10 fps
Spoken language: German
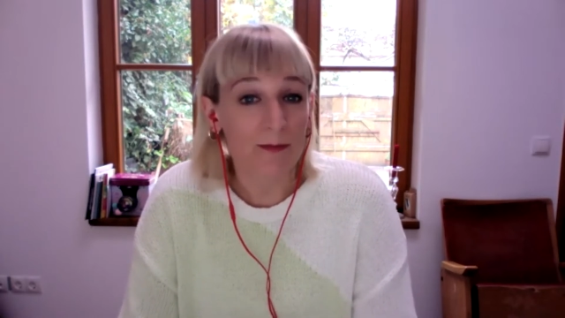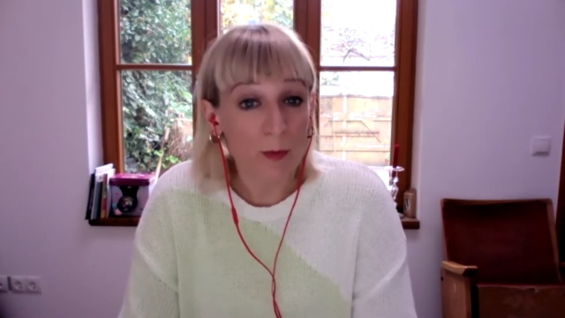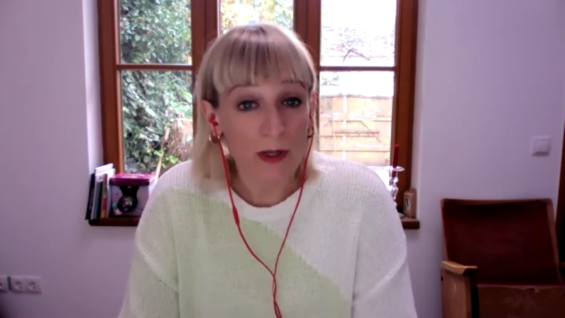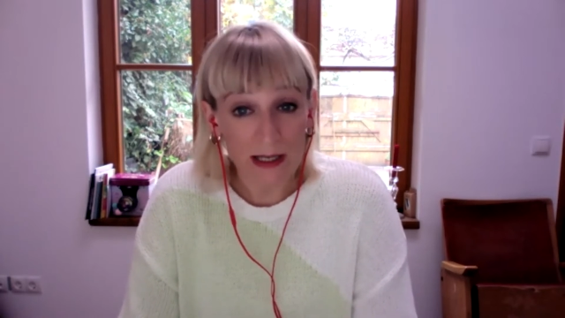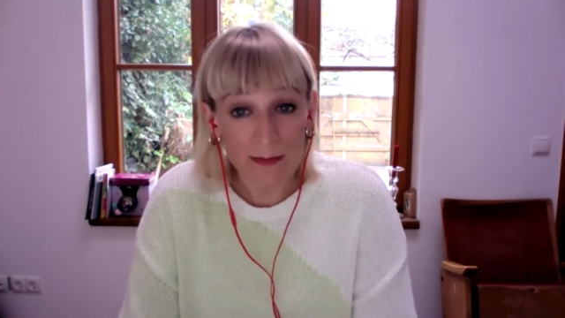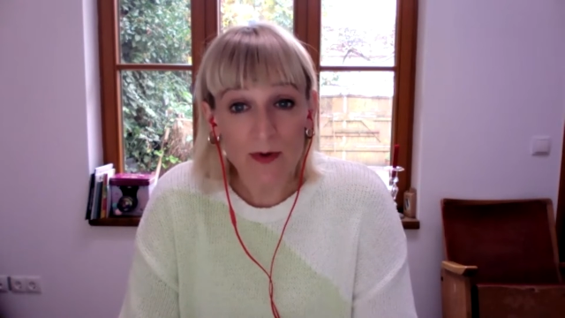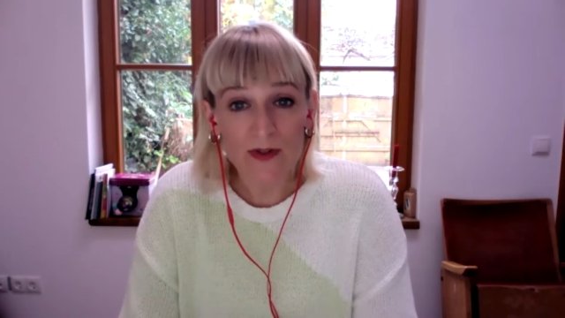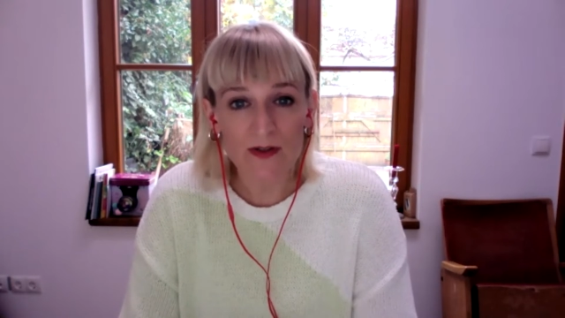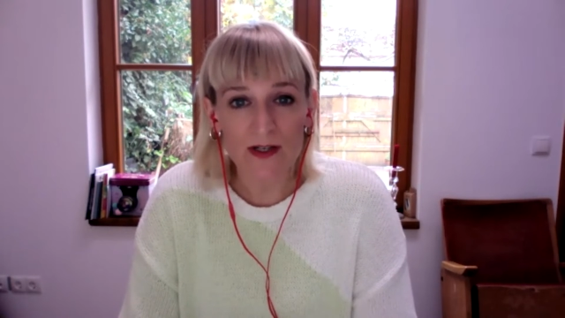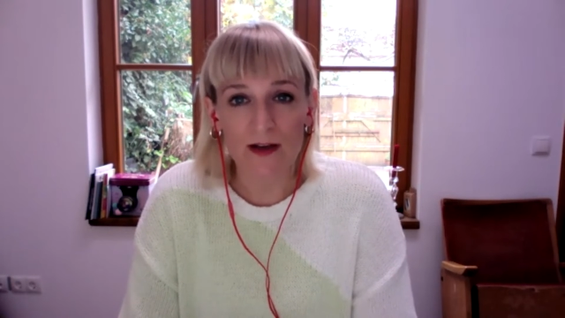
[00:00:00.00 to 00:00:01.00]
Umgebung
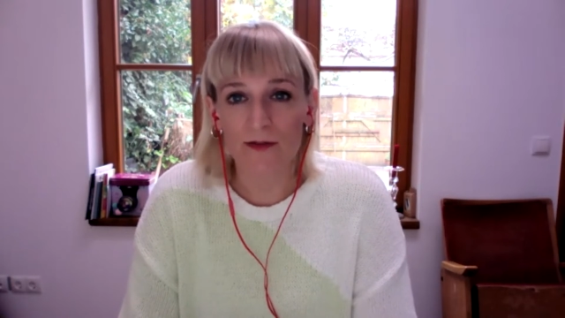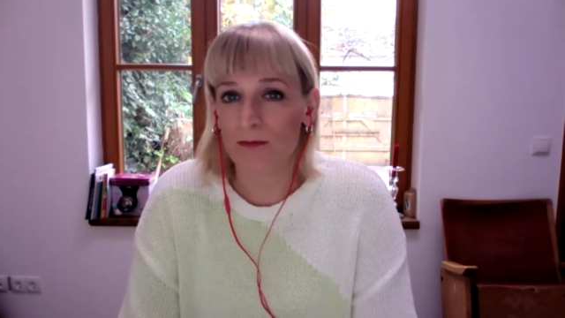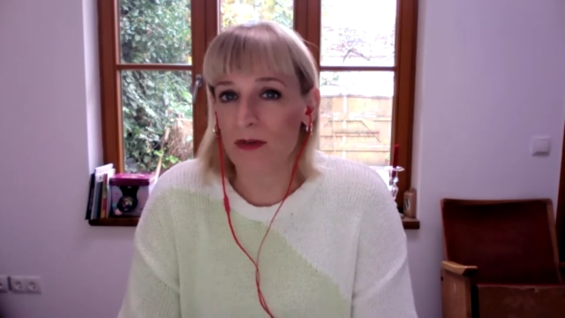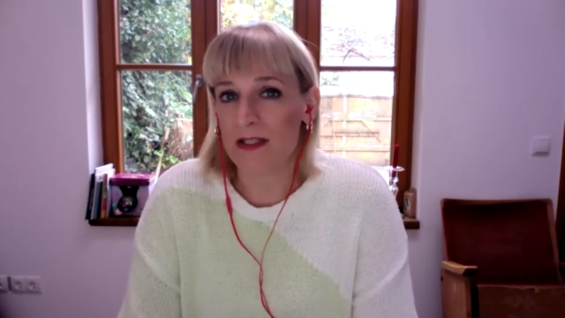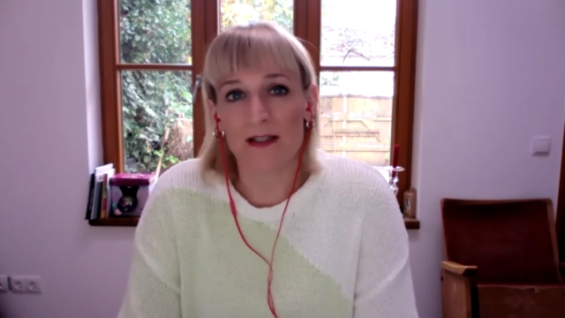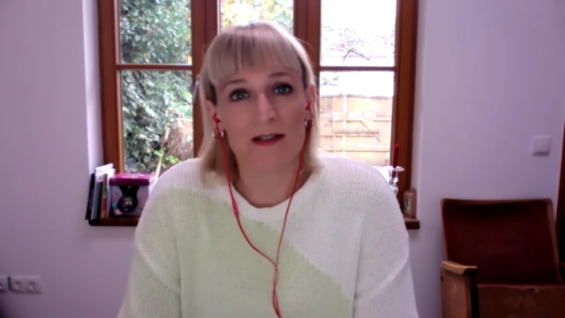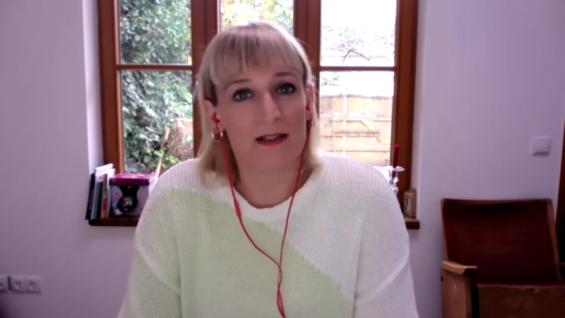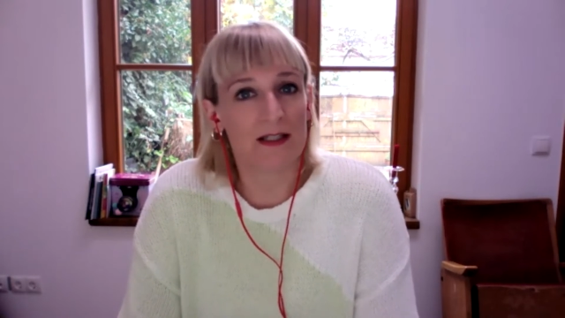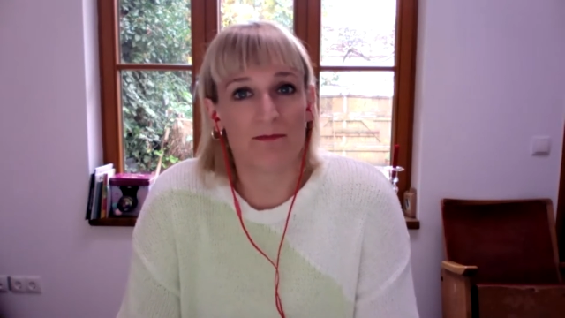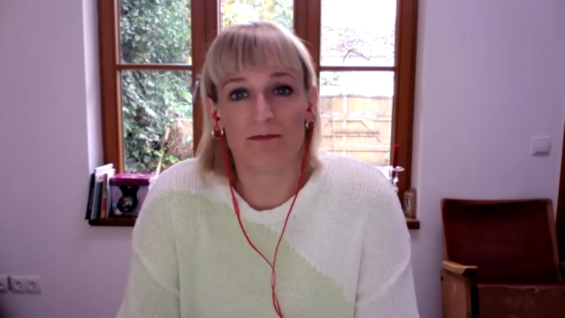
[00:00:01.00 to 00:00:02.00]
zu treffen, mit denen
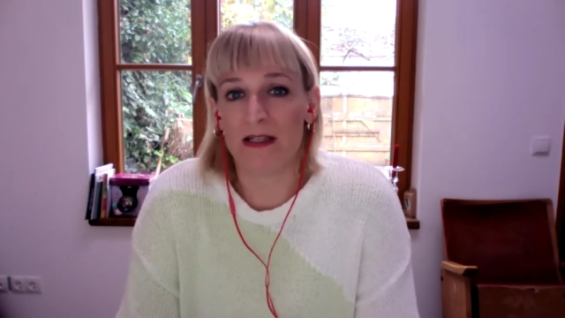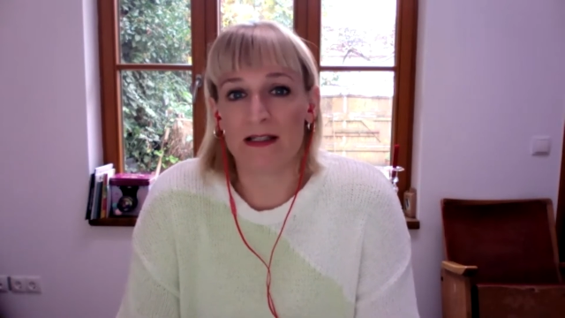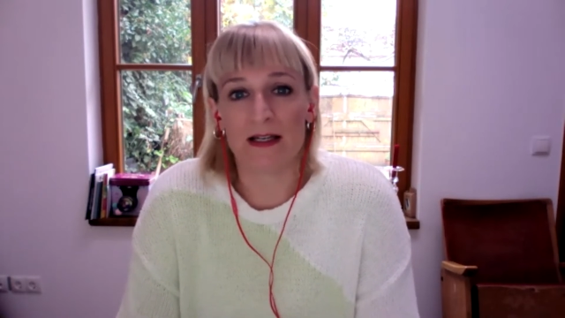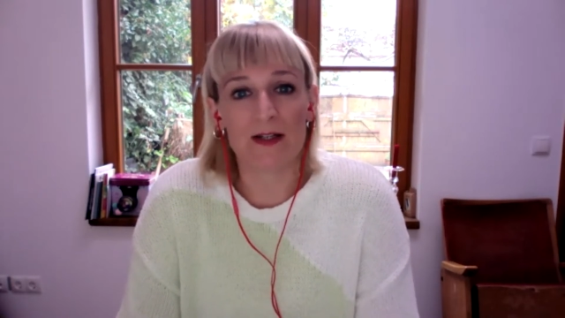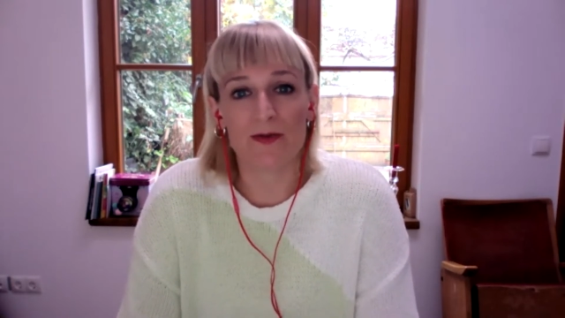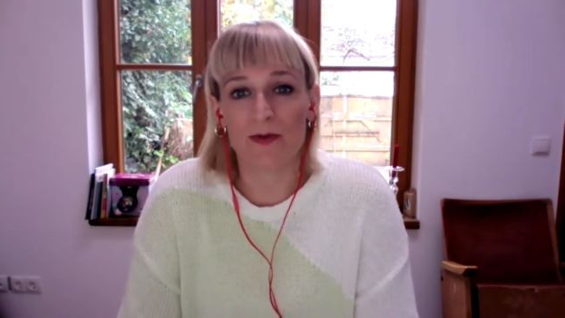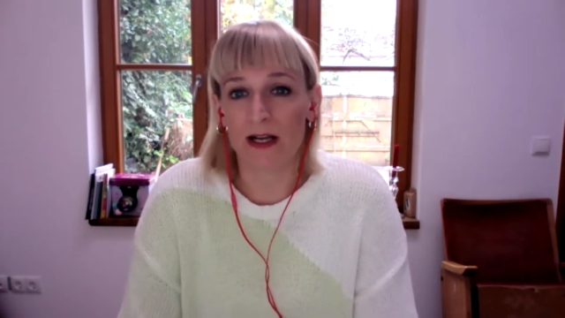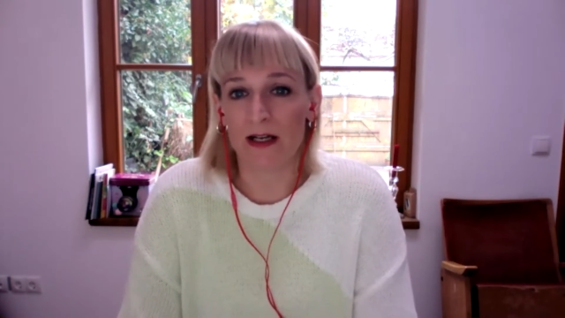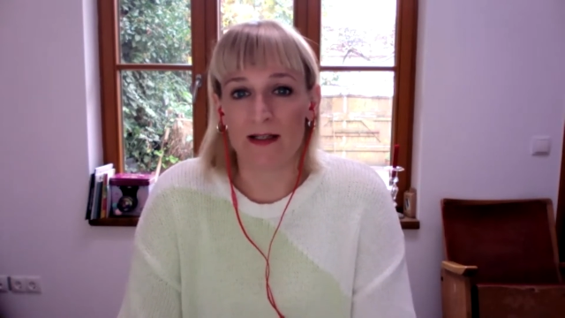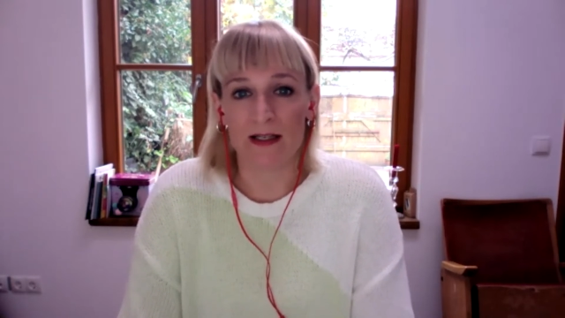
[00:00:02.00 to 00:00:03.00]
ich bis dato
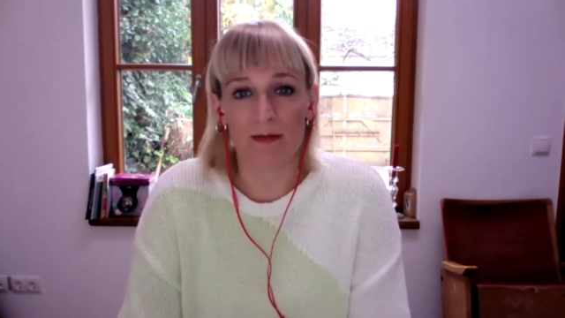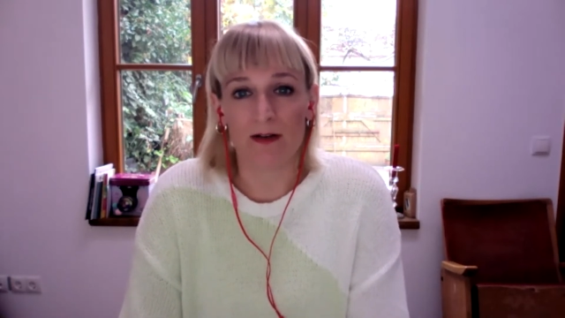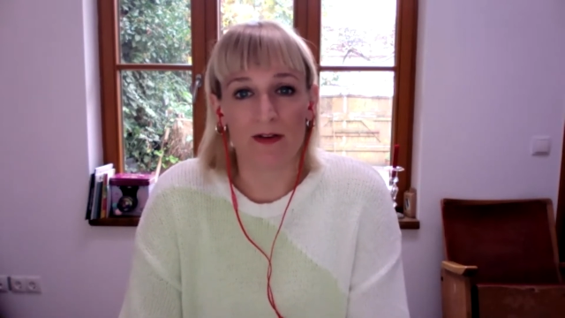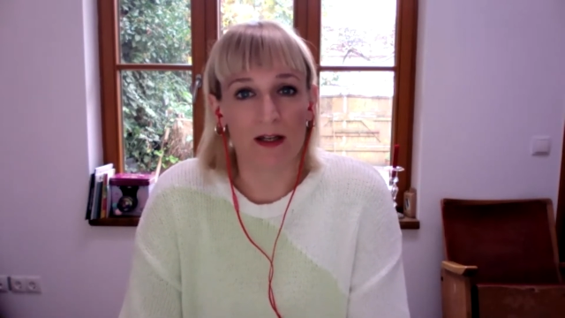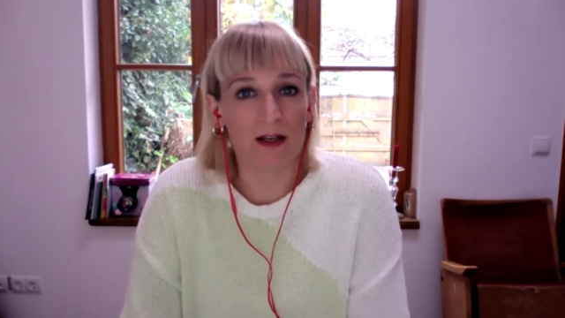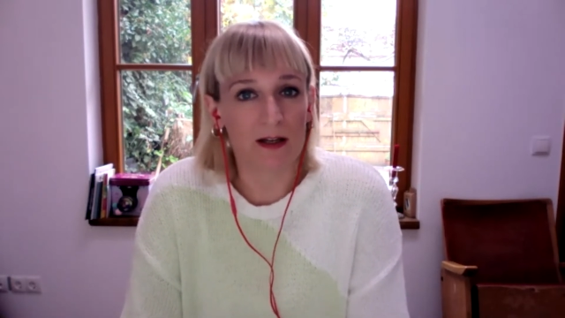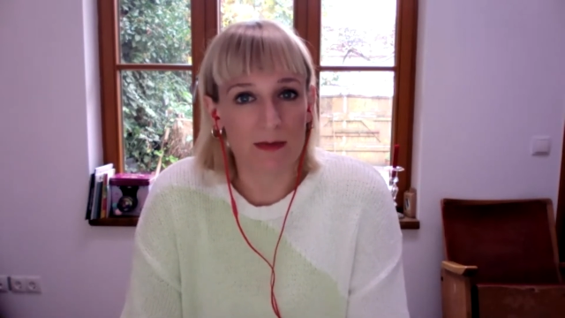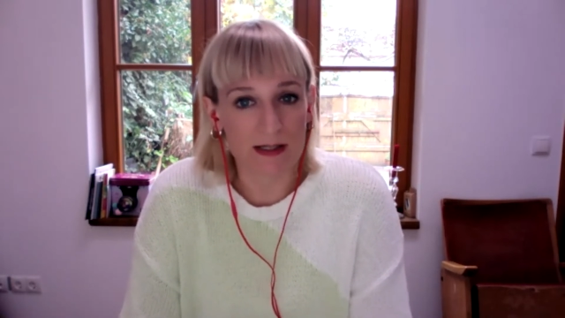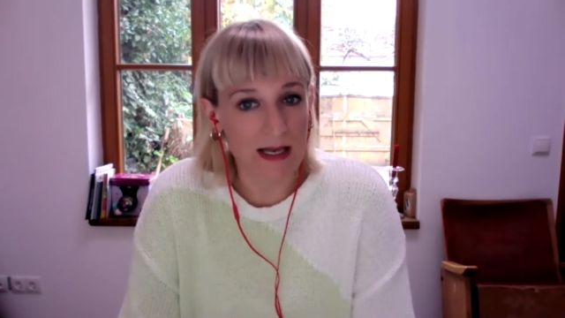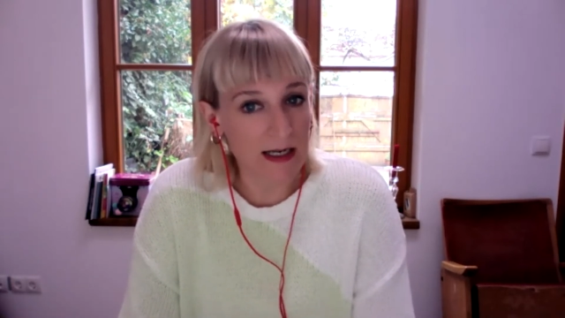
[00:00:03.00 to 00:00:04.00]
eigentlich immer weniger
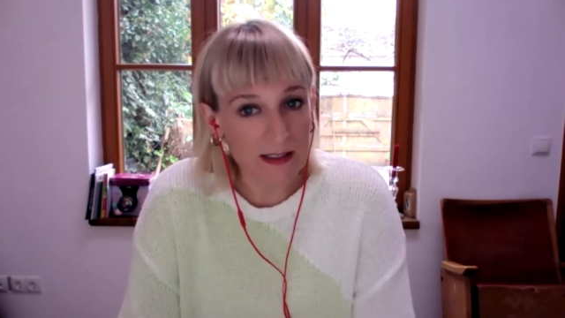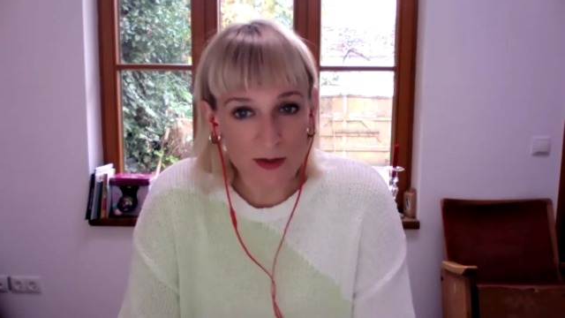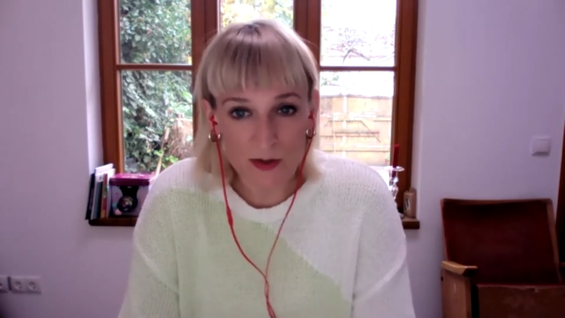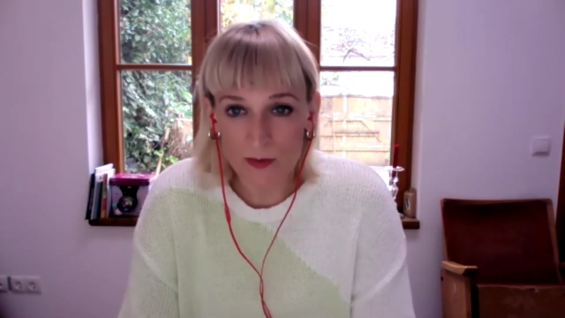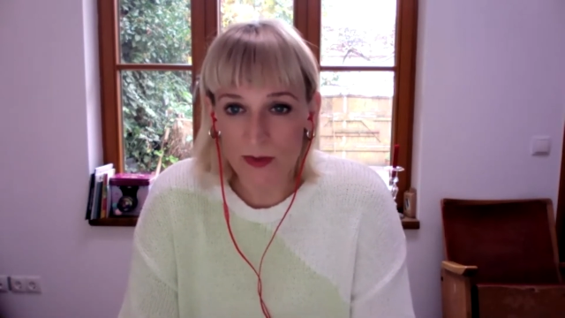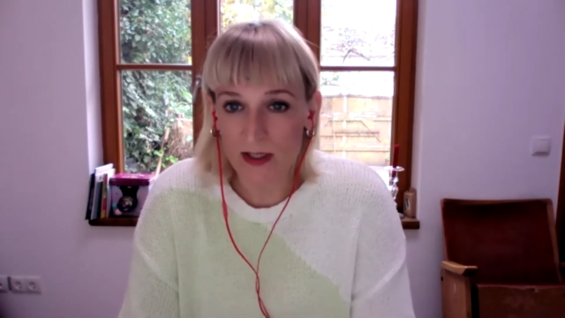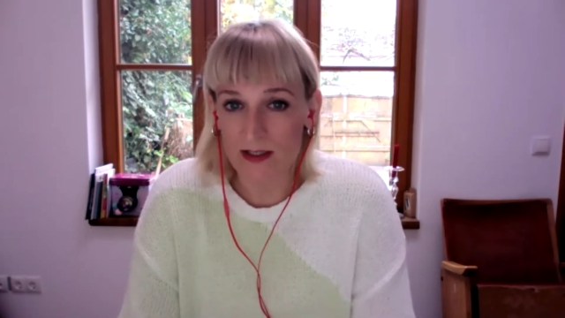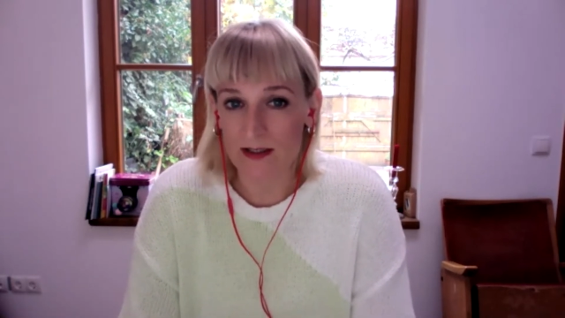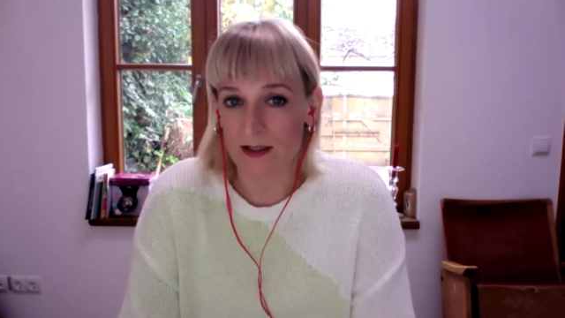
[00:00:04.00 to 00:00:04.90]
bis gar nichts zu tun hatte,